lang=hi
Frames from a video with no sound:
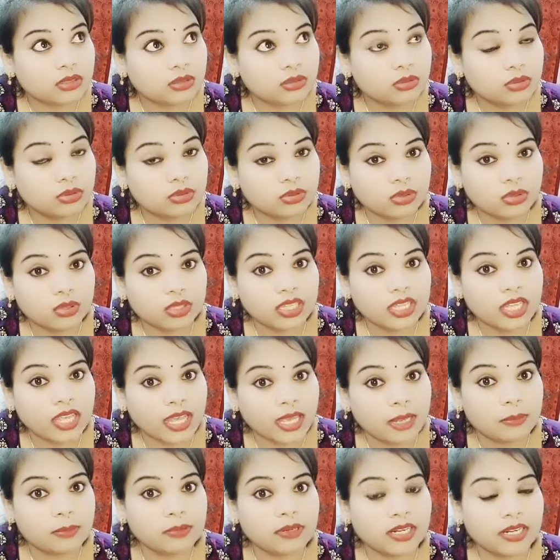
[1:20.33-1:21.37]
दूसरों की
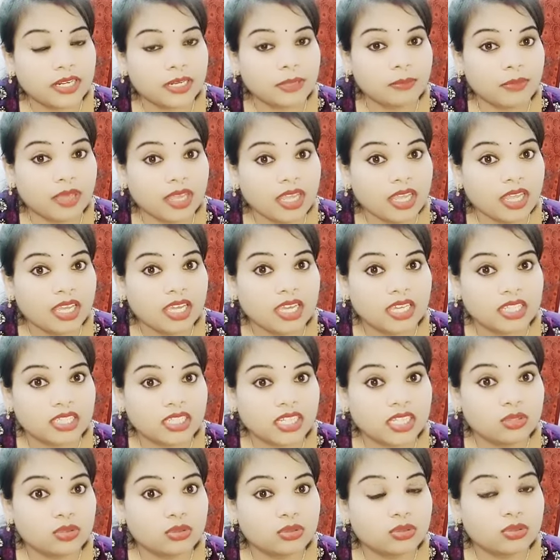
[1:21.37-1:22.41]
हेल्प करने में
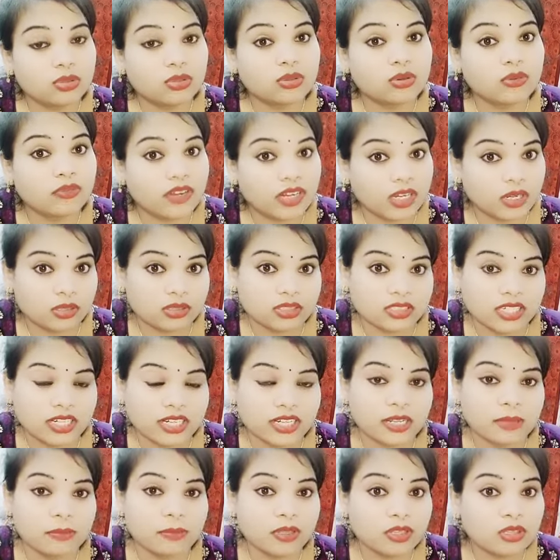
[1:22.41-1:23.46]
या दूसरों को वेट लॉस
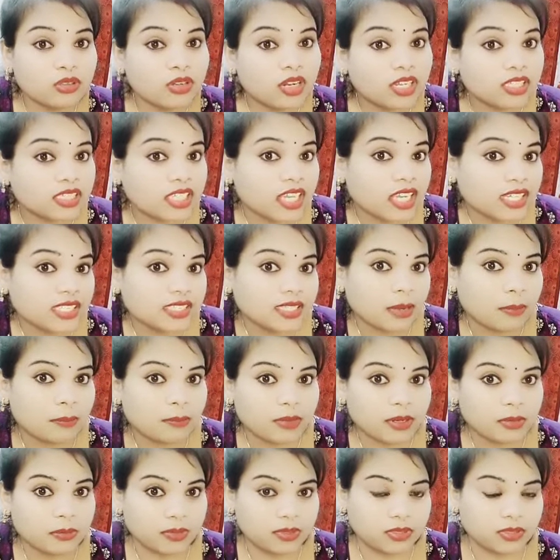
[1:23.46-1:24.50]
करने में थोड़ा सा
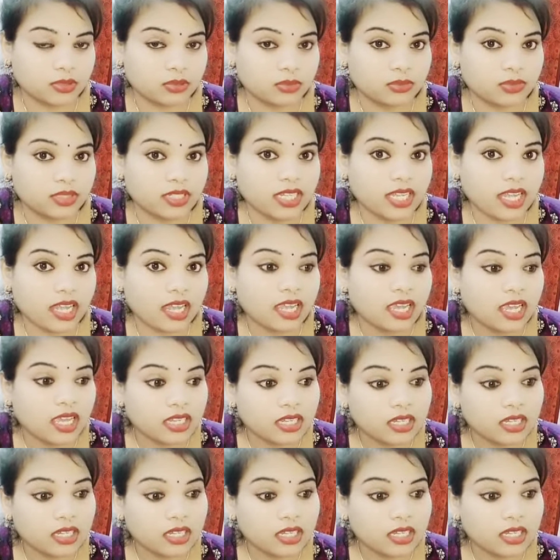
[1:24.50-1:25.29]
एग्जाम्पल बन सकूँ ठीक है